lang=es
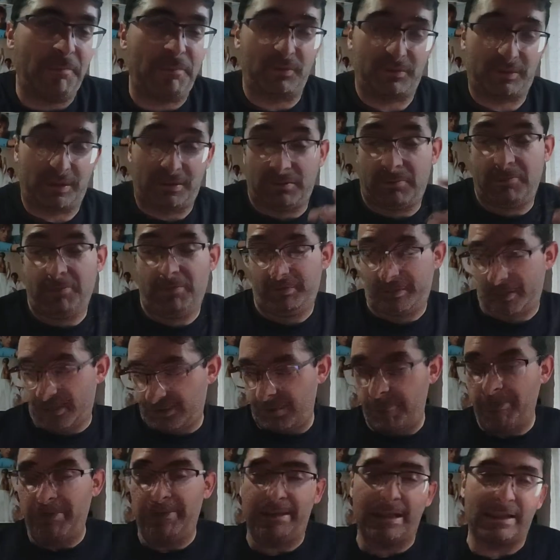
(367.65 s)
porque como ya,
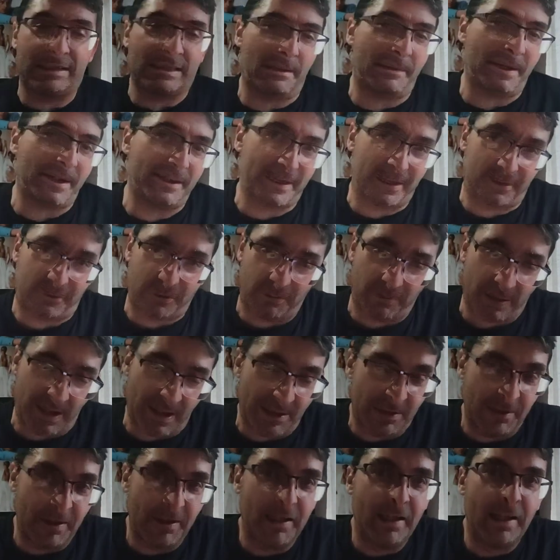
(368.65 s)
sabéis, ya sabéis de
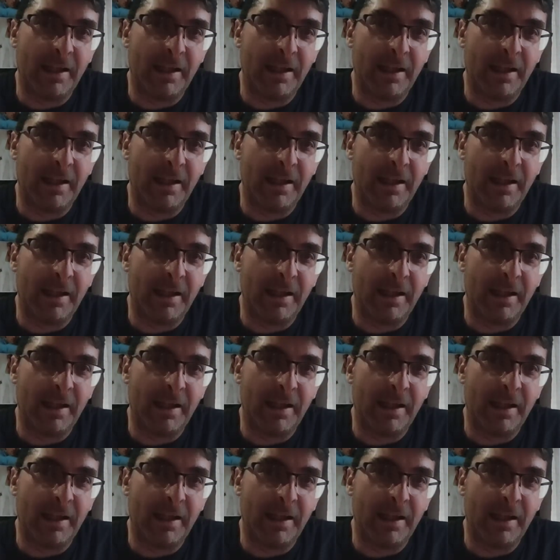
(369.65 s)
sobra,